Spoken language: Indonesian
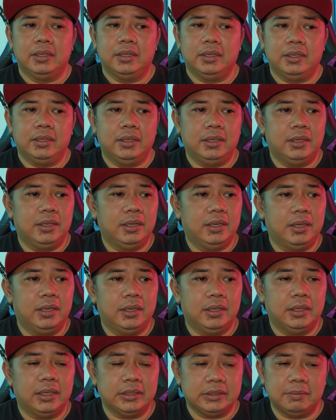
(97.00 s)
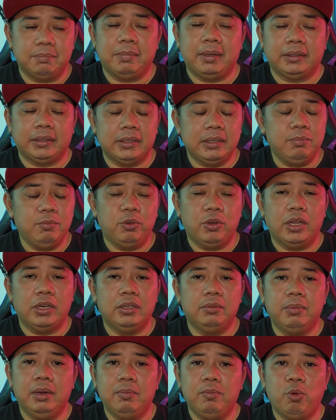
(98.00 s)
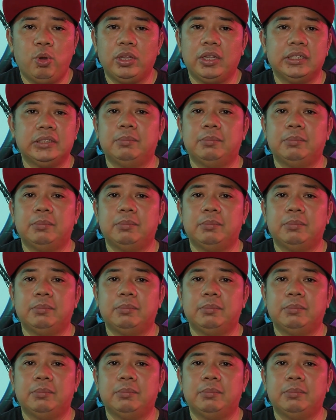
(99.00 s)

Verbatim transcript: Uh, kesempatannya bukan dibilang bukan